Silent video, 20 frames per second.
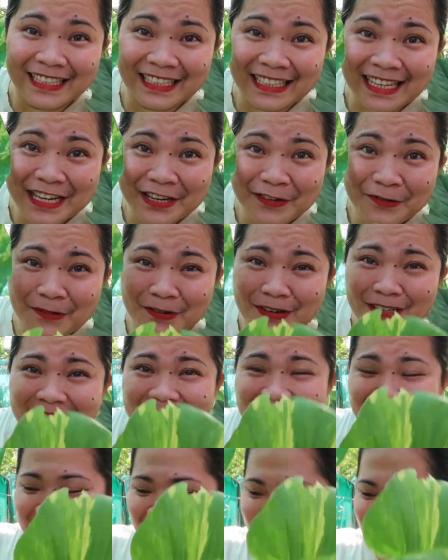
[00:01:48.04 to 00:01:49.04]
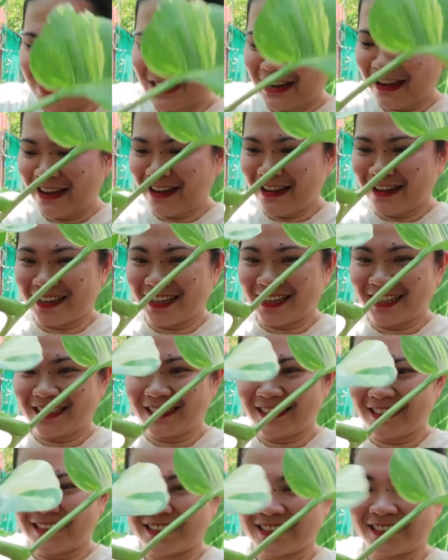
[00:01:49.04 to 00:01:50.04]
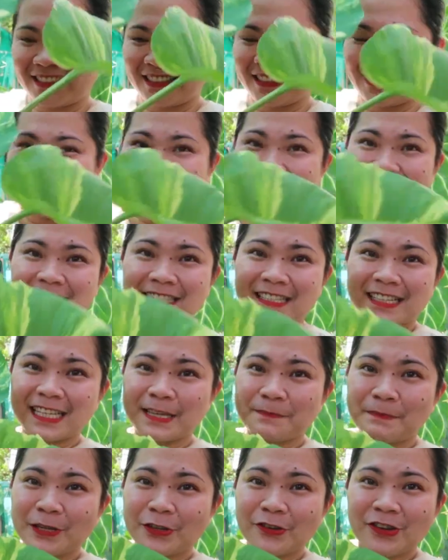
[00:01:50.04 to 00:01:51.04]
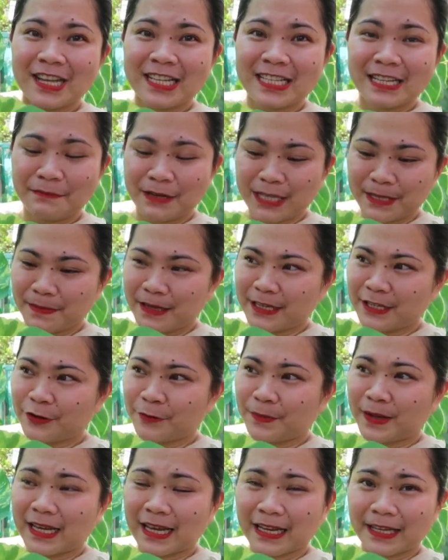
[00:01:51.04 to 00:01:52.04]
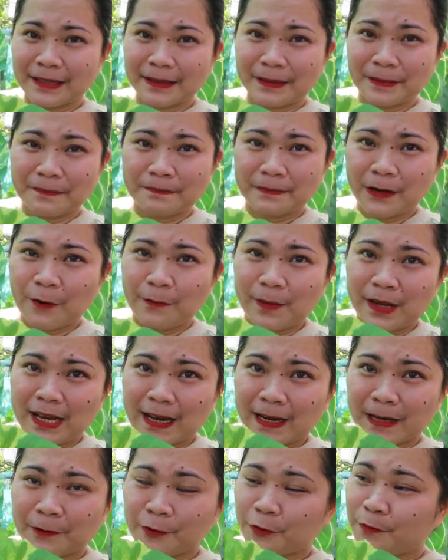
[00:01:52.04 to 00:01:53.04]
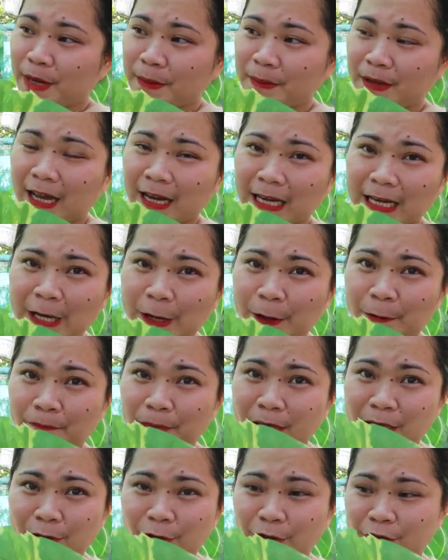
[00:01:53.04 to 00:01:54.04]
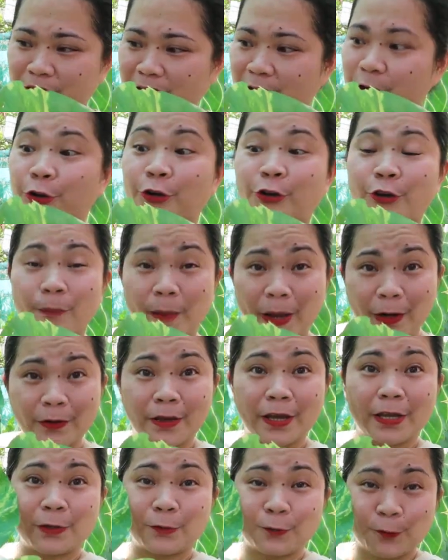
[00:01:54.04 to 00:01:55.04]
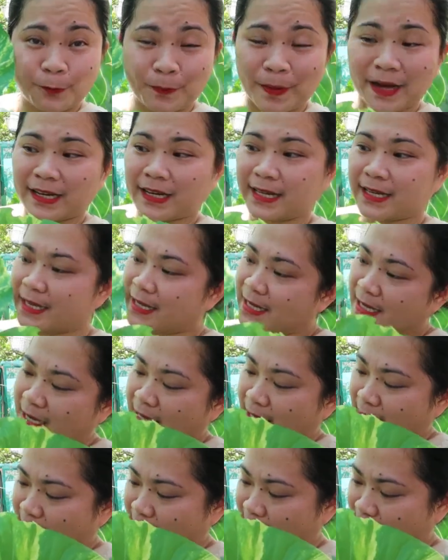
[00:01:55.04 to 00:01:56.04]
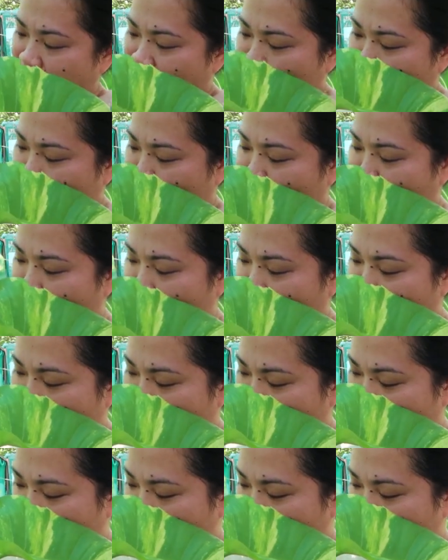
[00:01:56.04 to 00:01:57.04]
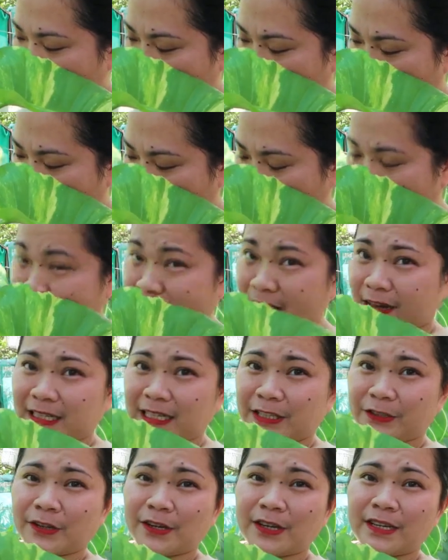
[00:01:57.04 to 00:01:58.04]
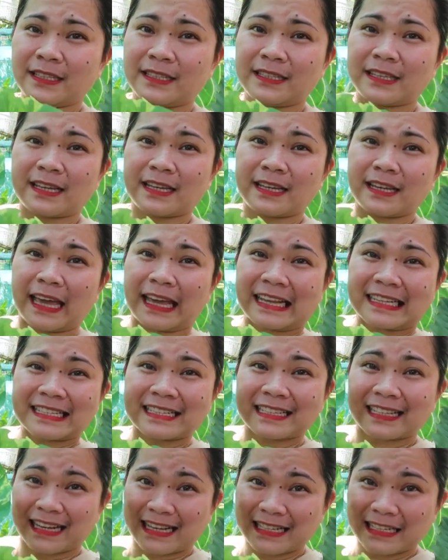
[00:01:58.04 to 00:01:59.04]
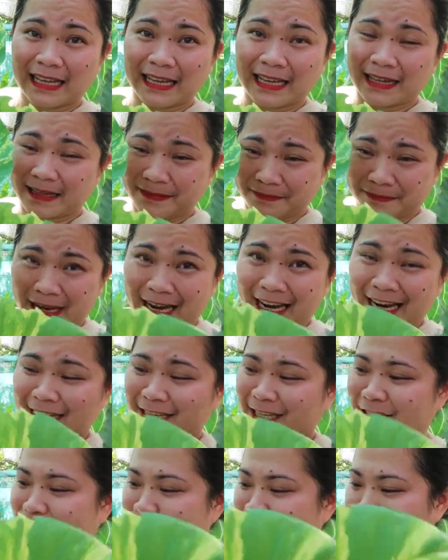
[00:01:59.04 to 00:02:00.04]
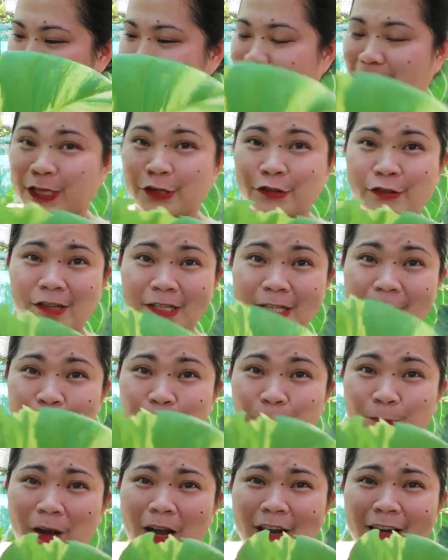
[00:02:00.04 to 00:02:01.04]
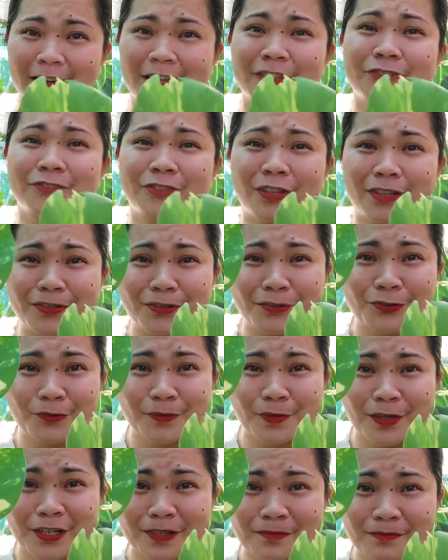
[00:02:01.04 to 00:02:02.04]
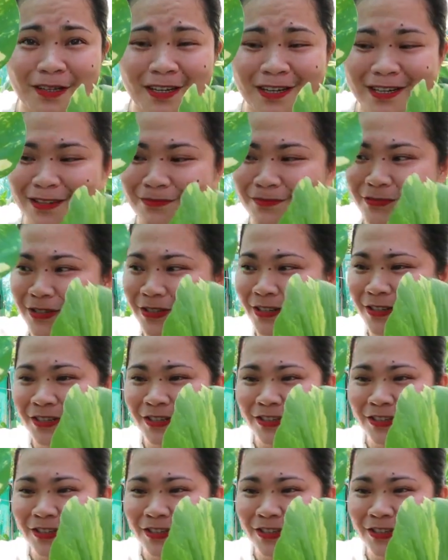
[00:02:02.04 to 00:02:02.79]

Yan, oh, ang ganda niyan. Sasalipat nyo na sa mas mal, yung malaking timba o malaking, kung may malaki kayong paso dyan or kung meron kayong lupa na, na ano, na, tag dito, na extra sa bahay ninyo, idiretso nyo na sa lupa. Ang ganda nito mga moms.